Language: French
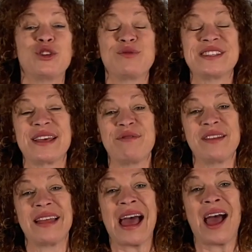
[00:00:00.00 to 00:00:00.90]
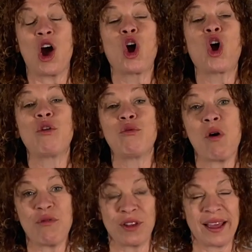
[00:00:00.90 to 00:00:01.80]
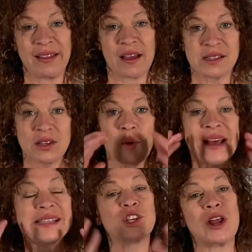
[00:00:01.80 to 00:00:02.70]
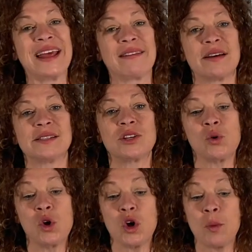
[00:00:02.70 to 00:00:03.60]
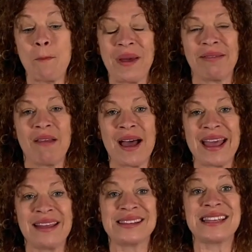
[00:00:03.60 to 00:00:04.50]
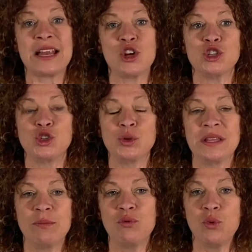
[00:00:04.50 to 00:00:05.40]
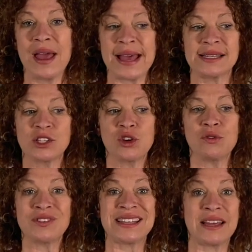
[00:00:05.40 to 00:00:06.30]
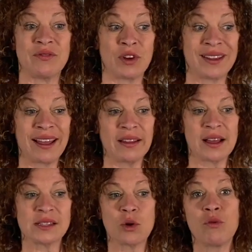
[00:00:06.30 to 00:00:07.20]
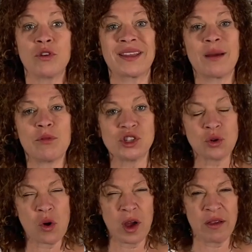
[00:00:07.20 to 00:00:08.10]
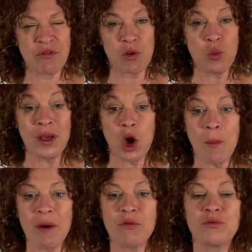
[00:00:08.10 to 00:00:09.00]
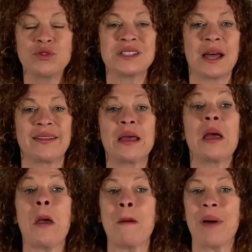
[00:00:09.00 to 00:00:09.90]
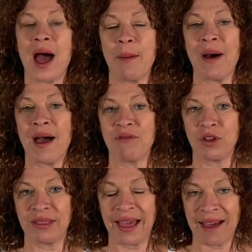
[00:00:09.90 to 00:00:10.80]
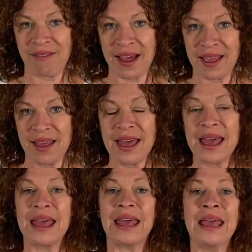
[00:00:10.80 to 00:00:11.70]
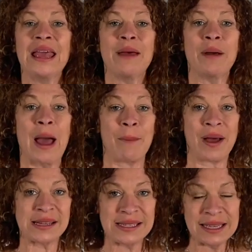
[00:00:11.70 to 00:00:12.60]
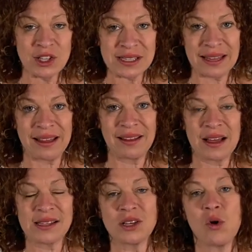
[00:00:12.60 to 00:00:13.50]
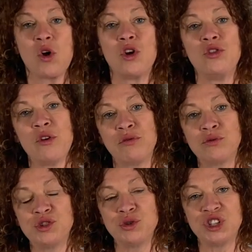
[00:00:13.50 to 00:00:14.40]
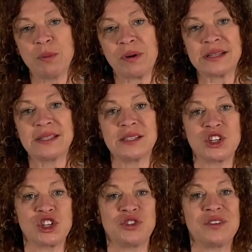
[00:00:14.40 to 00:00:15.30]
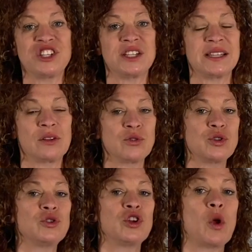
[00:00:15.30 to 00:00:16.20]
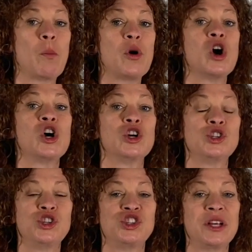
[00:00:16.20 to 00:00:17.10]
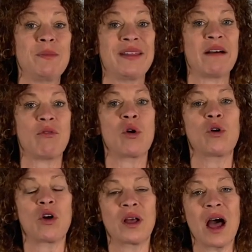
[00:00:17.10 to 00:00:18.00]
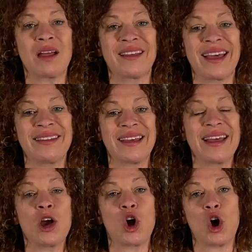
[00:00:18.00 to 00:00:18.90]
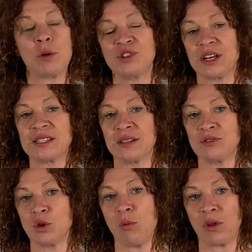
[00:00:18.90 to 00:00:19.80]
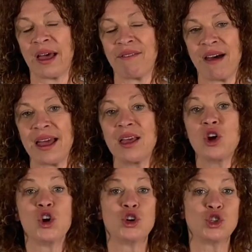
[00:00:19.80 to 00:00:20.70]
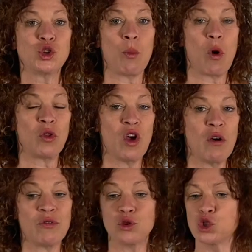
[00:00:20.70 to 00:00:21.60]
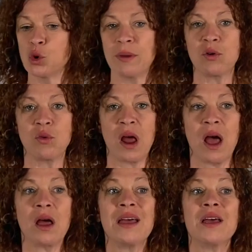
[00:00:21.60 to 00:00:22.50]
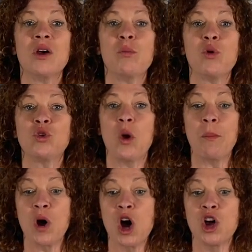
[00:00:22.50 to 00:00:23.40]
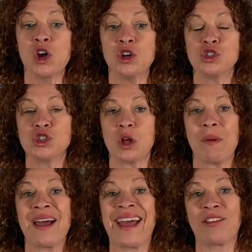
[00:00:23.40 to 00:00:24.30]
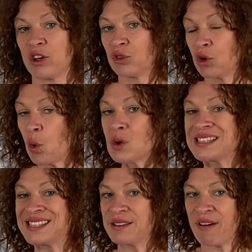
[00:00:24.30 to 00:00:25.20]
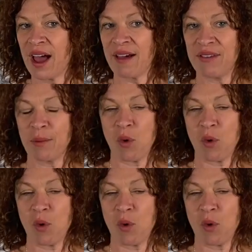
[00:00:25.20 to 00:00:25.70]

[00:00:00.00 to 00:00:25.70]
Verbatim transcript: vous invite à revoir votre intention. Est-ce que l'intention maintenant est celle du début? Est-ce que votre intention ou votre émotion a évolué? Comment vous vous sentez par rapport à votre travail? Et à partir de cette intention, ne vous jugez pas. C'est ce que je fais. J'essaie toujours de ne pas juger, mais d'avoir un regard très, très objectif sur mon travail, sur mon œuvre, sur mes couleurs, pour ne pas euh, justement être trop sévère avec